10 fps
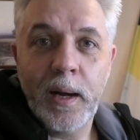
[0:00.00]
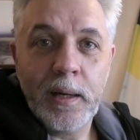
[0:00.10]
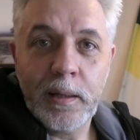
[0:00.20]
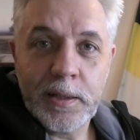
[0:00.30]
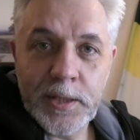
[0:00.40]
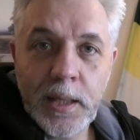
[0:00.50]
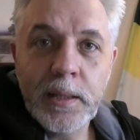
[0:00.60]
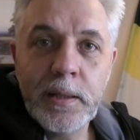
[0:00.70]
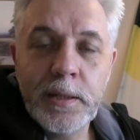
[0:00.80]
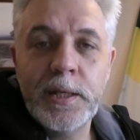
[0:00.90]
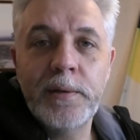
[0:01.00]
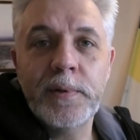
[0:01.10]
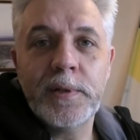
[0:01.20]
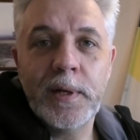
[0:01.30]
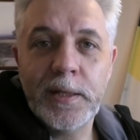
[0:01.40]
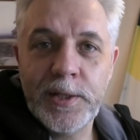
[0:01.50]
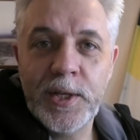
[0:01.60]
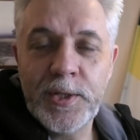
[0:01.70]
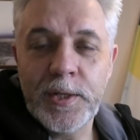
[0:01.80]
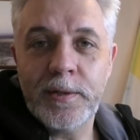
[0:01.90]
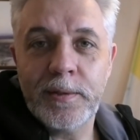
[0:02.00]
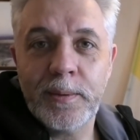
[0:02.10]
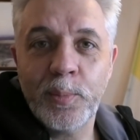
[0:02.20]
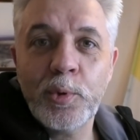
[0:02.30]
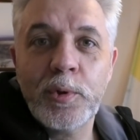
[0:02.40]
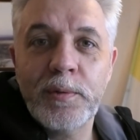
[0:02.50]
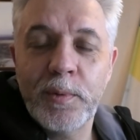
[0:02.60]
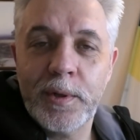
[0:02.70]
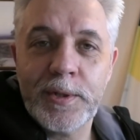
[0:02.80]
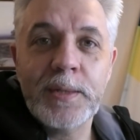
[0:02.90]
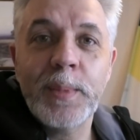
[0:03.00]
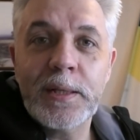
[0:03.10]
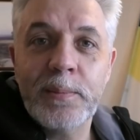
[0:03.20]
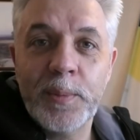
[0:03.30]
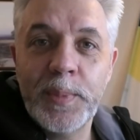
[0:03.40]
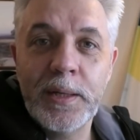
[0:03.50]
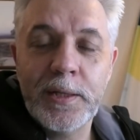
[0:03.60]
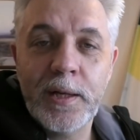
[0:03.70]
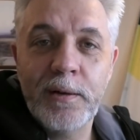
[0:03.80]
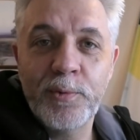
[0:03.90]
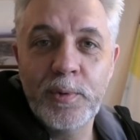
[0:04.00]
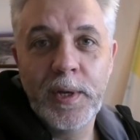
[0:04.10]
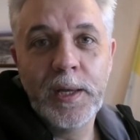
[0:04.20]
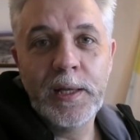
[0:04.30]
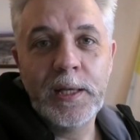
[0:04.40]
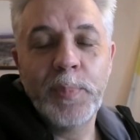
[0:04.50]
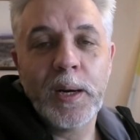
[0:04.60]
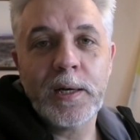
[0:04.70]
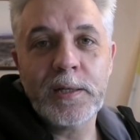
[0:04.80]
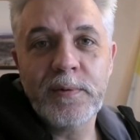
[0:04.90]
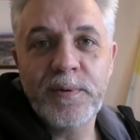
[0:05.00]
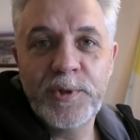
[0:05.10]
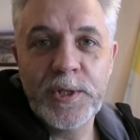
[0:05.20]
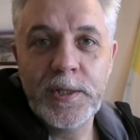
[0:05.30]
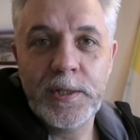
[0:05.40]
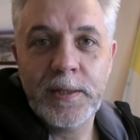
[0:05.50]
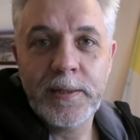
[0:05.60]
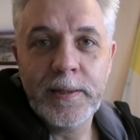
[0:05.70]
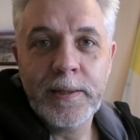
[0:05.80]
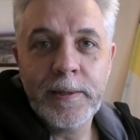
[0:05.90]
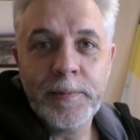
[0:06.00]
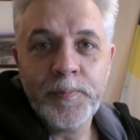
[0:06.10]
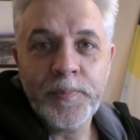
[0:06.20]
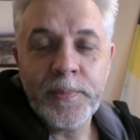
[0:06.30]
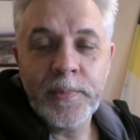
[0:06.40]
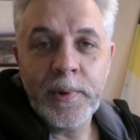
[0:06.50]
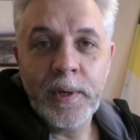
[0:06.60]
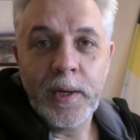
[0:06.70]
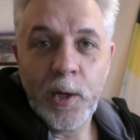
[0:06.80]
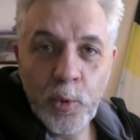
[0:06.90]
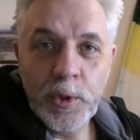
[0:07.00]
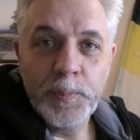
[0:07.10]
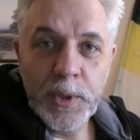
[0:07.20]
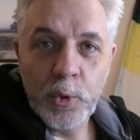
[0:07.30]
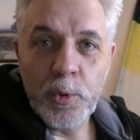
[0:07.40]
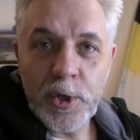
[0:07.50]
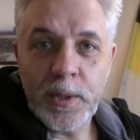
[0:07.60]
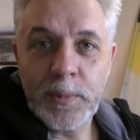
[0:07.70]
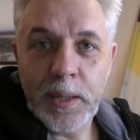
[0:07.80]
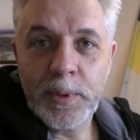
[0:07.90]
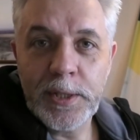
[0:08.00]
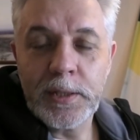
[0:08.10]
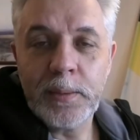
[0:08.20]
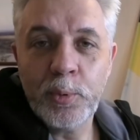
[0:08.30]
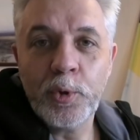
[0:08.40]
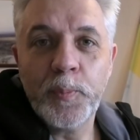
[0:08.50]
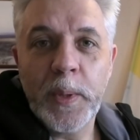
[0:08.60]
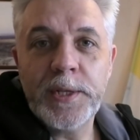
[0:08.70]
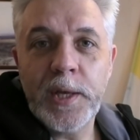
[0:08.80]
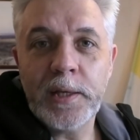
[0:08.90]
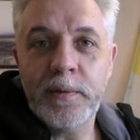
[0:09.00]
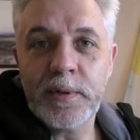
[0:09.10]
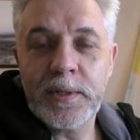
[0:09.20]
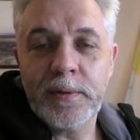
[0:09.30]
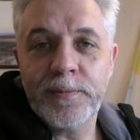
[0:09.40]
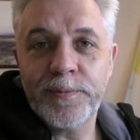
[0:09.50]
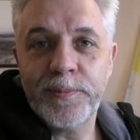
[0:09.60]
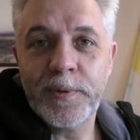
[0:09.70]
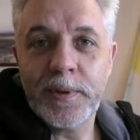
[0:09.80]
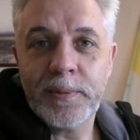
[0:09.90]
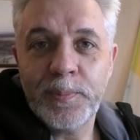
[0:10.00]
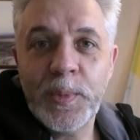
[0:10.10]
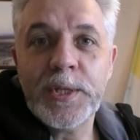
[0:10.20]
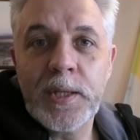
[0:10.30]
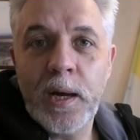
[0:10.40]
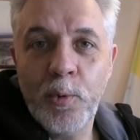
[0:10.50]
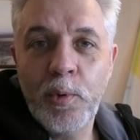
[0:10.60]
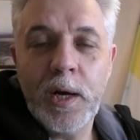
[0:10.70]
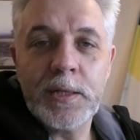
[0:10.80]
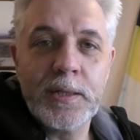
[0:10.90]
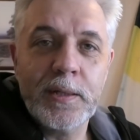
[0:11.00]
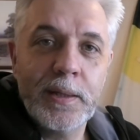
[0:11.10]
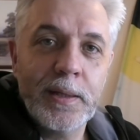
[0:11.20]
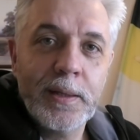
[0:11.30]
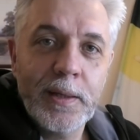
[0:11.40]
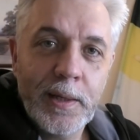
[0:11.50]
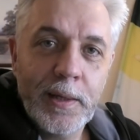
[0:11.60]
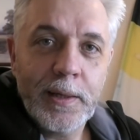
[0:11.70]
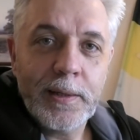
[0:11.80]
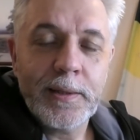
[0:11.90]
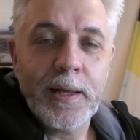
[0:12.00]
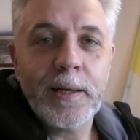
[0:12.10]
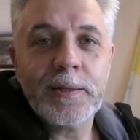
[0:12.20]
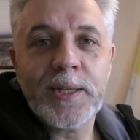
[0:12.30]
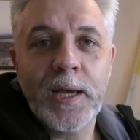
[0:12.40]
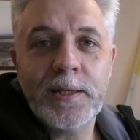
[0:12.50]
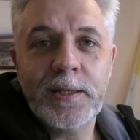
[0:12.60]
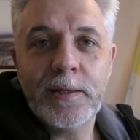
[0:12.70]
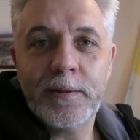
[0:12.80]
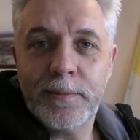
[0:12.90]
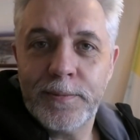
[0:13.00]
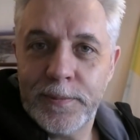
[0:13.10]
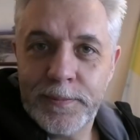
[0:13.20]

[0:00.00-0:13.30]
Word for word: а остальные 9 или 10 э, будут его снимать на мобильный телефон и показывать в сети. Люди пешочком там где-то будут подтягиваться в места, указанные на сайте